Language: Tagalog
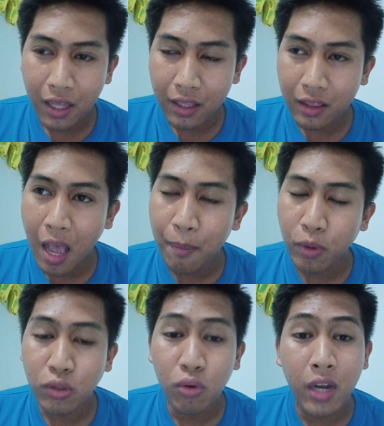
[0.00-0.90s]

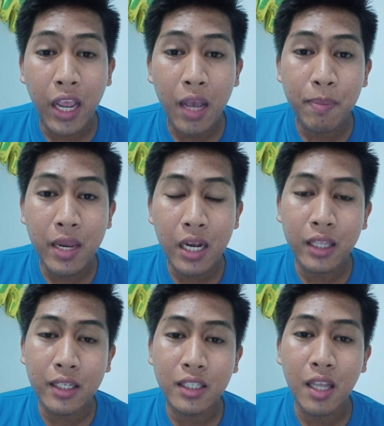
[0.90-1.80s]
Tapos, yung
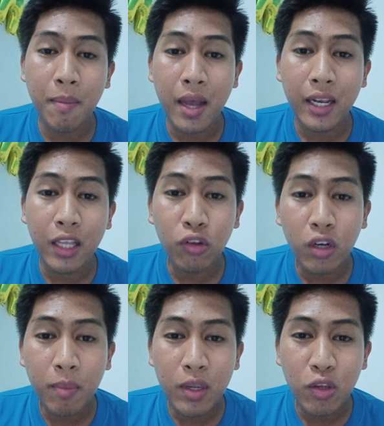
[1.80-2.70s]
liabilities naman, ito
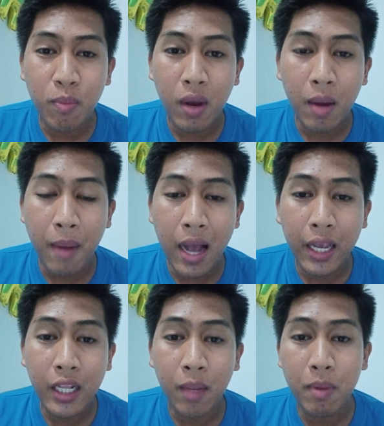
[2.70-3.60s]
naman yung mga
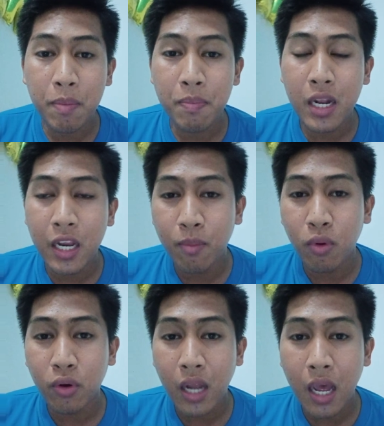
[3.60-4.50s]
bagay na bibilhin
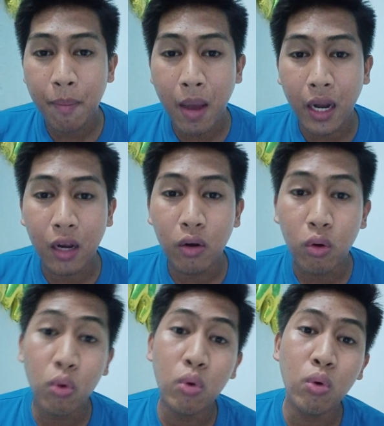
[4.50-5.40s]
mo na parang
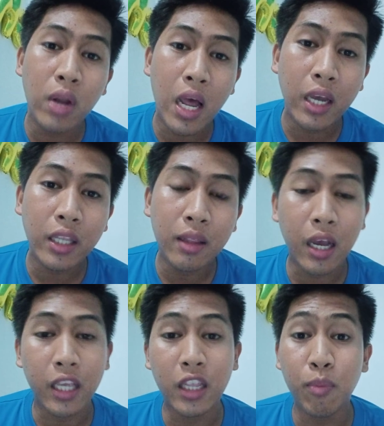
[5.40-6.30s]
luho lang,
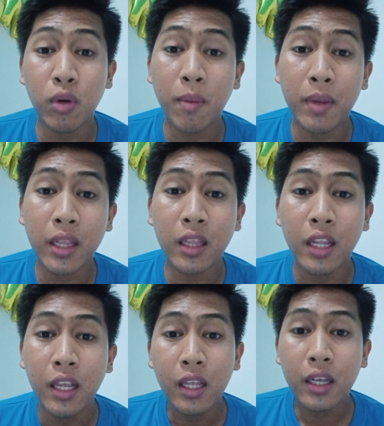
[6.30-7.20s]
na hindi mo naman
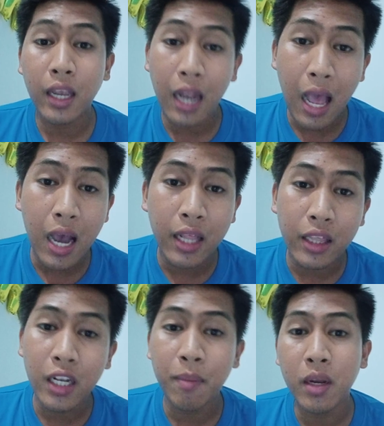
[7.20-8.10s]
kailangan,
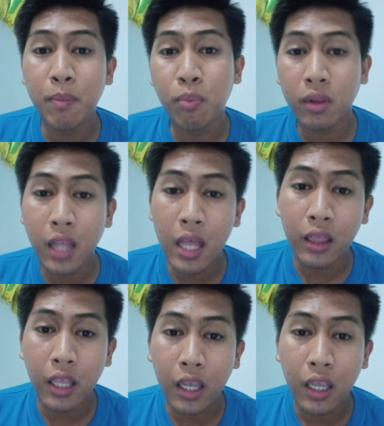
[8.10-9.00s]
hindi naman
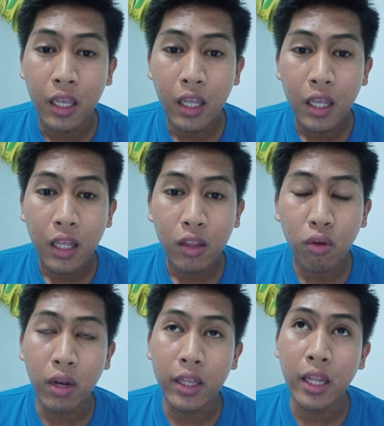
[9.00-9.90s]
importante.
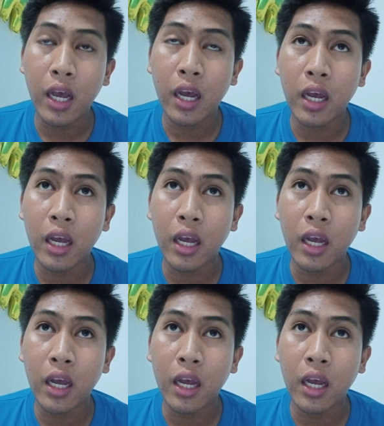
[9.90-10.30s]
Tulad ng,